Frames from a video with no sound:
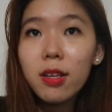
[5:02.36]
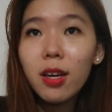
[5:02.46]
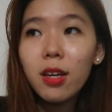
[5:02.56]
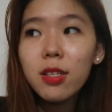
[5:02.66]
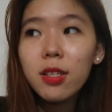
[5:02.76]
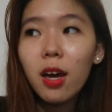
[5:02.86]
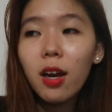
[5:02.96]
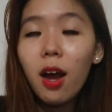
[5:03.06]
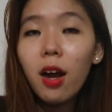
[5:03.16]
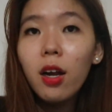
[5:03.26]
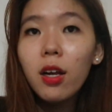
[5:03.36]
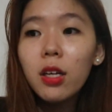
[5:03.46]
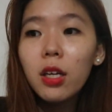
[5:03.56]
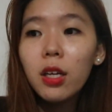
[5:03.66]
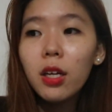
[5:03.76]
jadi sekarang
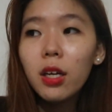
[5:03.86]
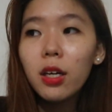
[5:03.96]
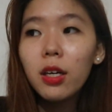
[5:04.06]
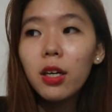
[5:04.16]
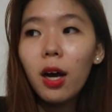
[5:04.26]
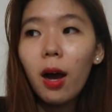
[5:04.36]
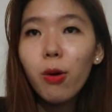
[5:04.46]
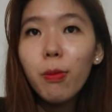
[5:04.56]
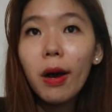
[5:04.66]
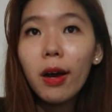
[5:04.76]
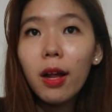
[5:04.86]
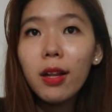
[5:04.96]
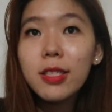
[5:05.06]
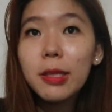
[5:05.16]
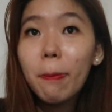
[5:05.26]
uh, aku
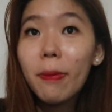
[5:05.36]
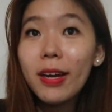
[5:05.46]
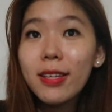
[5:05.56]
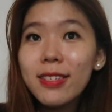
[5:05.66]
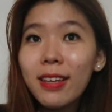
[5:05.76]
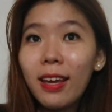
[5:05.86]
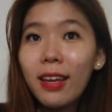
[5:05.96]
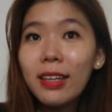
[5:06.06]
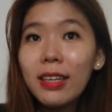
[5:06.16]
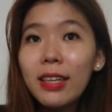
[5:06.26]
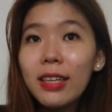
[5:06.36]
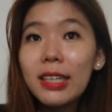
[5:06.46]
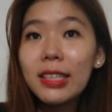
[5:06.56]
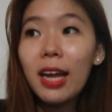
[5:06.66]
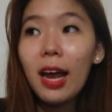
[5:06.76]
bakal surprisein
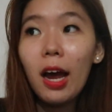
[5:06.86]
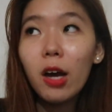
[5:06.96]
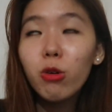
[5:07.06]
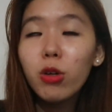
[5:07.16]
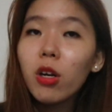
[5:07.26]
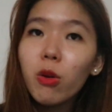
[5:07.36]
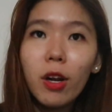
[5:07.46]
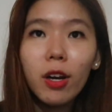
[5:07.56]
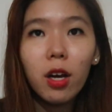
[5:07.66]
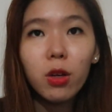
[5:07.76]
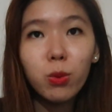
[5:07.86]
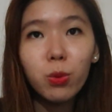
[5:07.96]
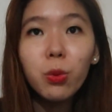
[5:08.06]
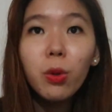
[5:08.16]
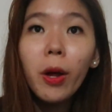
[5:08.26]
aku dan
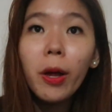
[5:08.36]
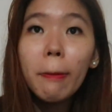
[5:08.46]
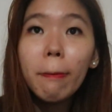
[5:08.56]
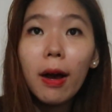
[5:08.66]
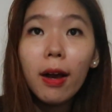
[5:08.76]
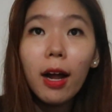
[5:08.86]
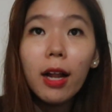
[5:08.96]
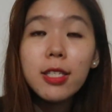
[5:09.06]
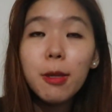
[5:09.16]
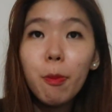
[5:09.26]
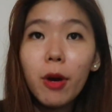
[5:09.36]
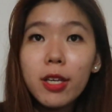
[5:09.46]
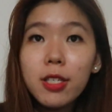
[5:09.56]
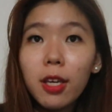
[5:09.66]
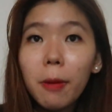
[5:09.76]
keluargaku bakal
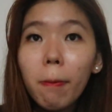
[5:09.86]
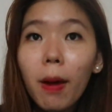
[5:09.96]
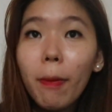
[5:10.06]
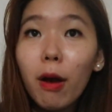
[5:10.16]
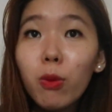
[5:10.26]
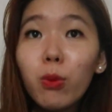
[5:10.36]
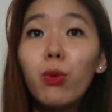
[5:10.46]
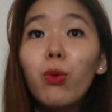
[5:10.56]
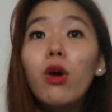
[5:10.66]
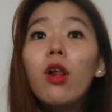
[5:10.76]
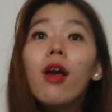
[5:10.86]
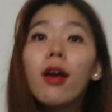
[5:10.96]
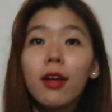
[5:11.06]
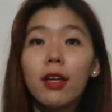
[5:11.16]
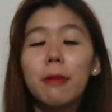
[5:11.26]
surprisein papaku
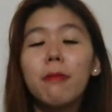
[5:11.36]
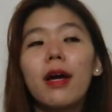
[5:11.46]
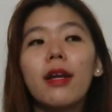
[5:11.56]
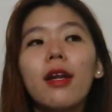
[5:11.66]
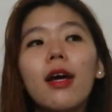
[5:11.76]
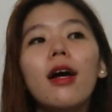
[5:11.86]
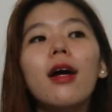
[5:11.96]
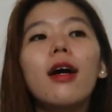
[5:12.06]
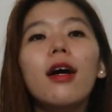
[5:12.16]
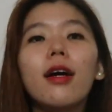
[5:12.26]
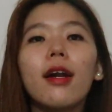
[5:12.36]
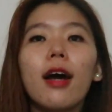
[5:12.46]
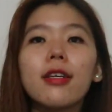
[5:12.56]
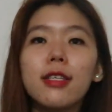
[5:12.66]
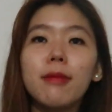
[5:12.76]
gimana
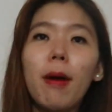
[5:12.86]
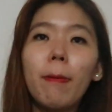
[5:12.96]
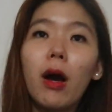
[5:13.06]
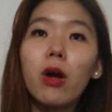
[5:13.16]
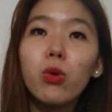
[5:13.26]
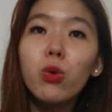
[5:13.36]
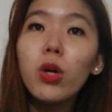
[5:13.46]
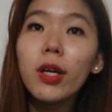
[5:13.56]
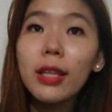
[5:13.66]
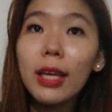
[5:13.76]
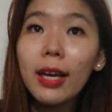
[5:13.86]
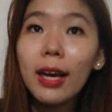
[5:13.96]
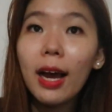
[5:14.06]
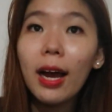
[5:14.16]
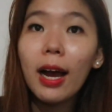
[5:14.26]
reaksi papaku
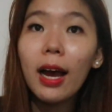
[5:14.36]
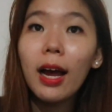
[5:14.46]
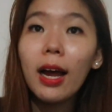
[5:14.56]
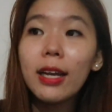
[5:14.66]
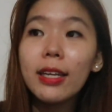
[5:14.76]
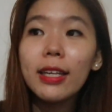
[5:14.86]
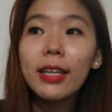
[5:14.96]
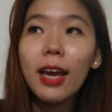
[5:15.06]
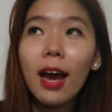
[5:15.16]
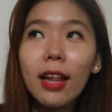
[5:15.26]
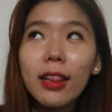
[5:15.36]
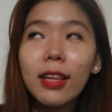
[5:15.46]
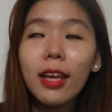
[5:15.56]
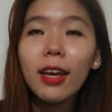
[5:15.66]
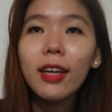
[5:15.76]
ketika dilihat
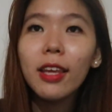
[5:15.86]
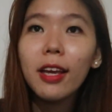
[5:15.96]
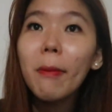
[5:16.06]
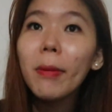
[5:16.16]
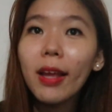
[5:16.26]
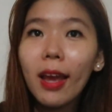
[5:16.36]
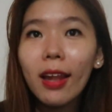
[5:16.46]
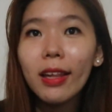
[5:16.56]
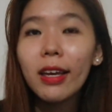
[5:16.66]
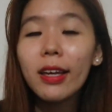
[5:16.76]
eh, ketika melihat